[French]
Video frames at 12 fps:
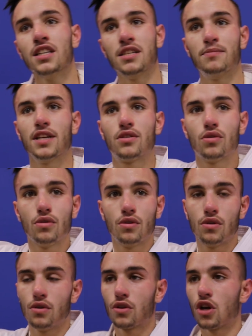J'ai peut-être,
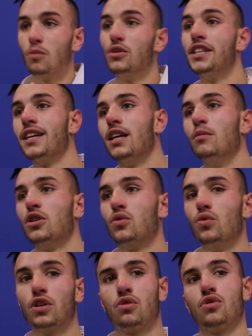euh, comme on est à la
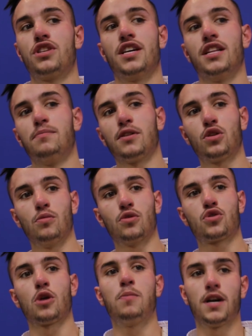maison et que j'ai un appartement
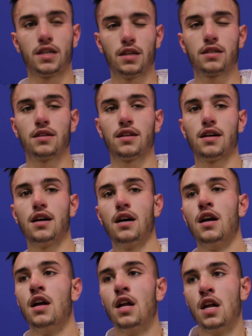sur Paris, etc.,
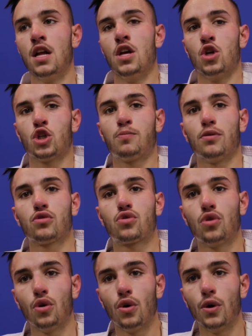je pense
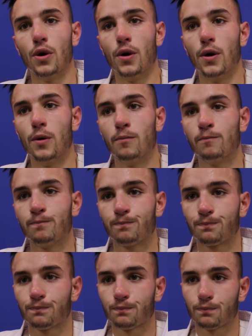que
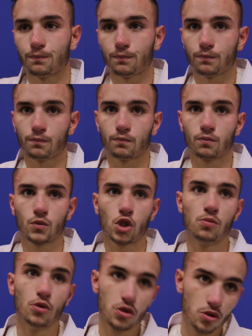
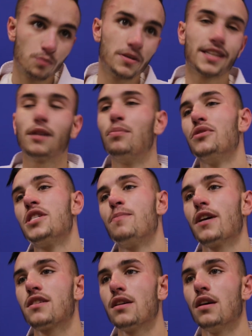je me suis peut-être un peu
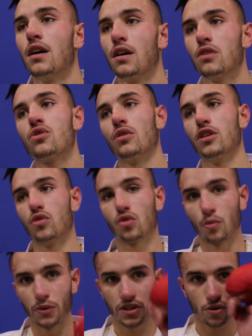dispersé sur les autres
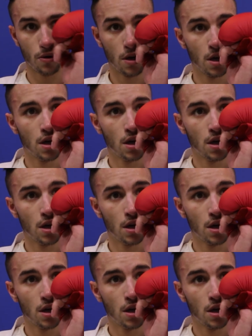compétitions.